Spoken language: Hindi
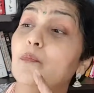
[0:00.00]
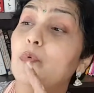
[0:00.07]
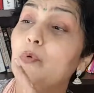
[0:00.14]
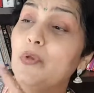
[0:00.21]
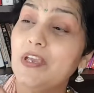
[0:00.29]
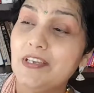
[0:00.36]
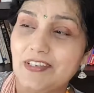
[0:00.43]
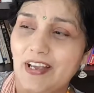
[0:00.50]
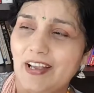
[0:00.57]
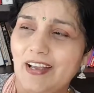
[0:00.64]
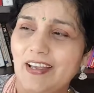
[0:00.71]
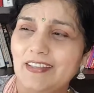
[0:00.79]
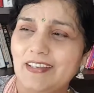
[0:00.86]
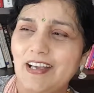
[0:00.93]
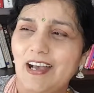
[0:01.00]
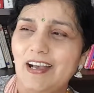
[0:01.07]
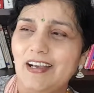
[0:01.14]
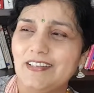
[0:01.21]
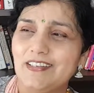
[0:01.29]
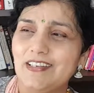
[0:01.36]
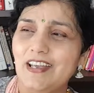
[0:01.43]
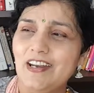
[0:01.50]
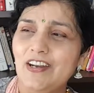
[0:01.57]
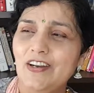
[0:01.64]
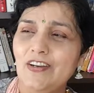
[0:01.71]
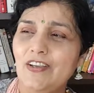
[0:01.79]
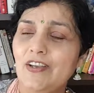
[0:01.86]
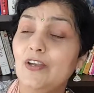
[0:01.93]
बुरी संगत का असर
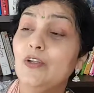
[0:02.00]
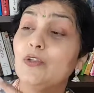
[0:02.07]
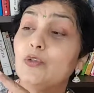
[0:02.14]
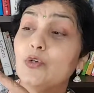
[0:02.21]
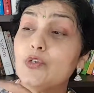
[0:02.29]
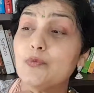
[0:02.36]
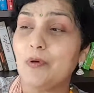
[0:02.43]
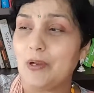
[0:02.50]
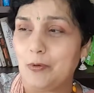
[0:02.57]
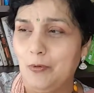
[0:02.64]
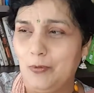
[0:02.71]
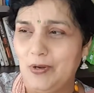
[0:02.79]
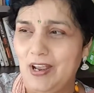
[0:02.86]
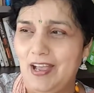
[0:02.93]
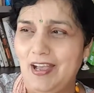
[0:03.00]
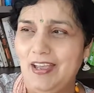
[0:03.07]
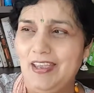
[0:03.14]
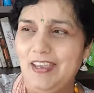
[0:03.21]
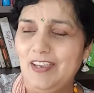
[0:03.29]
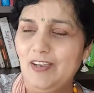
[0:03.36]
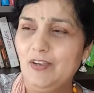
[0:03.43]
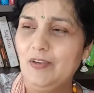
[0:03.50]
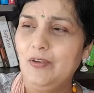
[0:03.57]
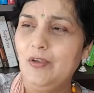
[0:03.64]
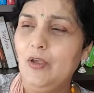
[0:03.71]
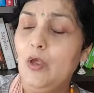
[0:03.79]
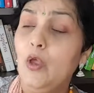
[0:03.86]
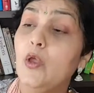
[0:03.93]
तुझ पर हो रहा है
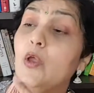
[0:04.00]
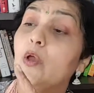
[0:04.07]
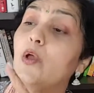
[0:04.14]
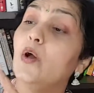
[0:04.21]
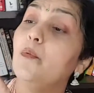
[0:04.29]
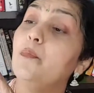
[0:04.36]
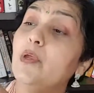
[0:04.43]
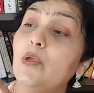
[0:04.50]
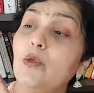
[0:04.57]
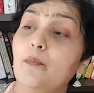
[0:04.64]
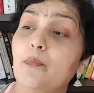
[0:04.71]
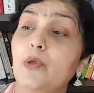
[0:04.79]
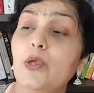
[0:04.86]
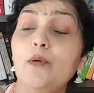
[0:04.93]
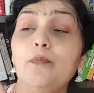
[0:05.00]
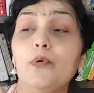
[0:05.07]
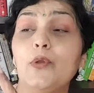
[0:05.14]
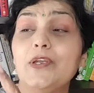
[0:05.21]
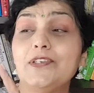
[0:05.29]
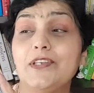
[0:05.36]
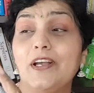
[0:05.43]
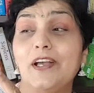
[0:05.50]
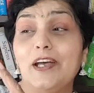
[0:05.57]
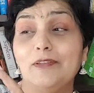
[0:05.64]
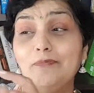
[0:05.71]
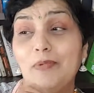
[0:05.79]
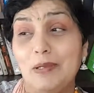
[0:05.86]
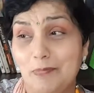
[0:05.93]
कभी भी बुरी
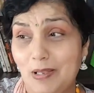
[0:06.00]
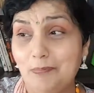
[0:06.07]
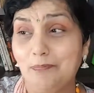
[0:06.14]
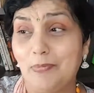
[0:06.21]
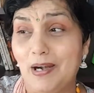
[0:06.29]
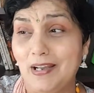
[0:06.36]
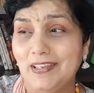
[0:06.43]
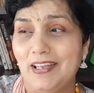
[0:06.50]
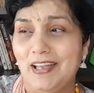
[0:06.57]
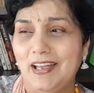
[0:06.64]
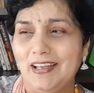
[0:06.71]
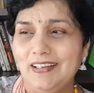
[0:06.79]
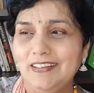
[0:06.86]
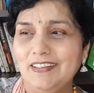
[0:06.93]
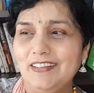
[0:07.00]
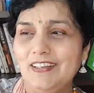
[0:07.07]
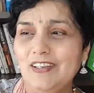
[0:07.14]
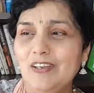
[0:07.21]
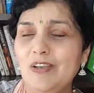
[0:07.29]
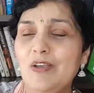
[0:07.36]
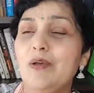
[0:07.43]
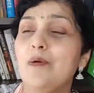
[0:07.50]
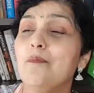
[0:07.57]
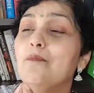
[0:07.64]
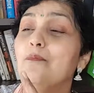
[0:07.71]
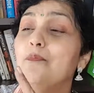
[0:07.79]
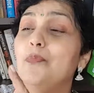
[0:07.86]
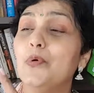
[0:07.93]
संगत में मत पड़ना
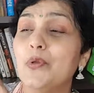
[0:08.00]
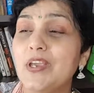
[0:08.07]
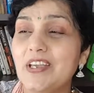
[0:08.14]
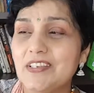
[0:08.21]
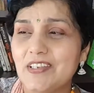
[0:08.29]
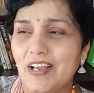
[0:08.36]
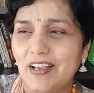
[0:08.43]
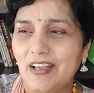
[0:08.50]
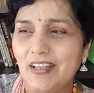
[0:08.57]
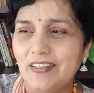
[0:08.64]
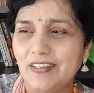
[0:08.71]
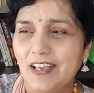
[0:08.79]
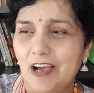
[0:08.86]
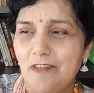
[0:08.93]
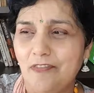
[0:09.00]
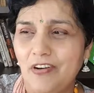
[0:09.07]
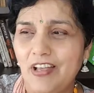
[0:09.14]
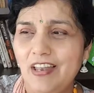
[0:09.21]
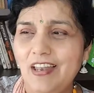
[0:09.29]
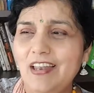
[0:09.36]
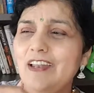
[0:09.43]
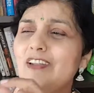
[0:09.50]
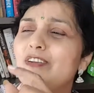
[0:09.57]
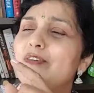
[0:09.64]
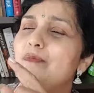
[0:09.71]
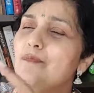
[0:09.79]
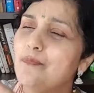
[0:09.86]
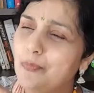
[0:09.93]
बुरी संगत का फल
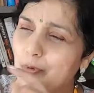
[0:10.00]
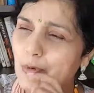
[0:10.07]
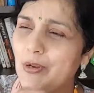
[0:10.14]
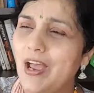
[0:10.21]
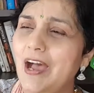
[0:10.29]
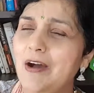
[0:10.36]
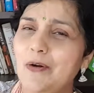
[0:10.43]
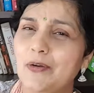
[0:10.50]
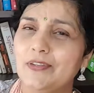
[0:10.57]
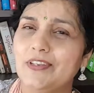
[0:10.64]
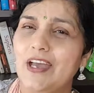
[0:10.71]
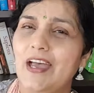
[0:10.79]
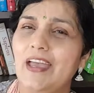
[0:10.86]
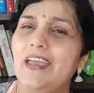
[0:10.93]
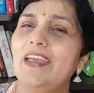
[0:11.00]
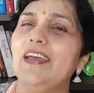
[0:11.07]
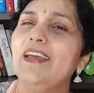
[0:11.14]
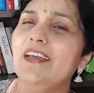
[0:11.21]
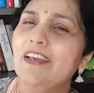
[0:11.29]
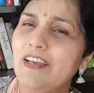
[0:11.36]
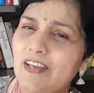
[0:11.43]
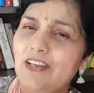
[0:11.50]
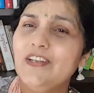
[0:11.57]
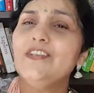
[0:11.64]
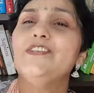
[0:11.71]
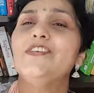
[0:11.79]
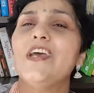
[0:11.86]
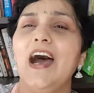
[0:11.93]
बुरा होता है
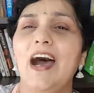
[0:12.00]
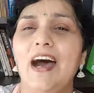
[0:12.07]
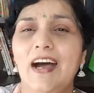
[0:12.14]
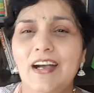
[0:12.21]
जा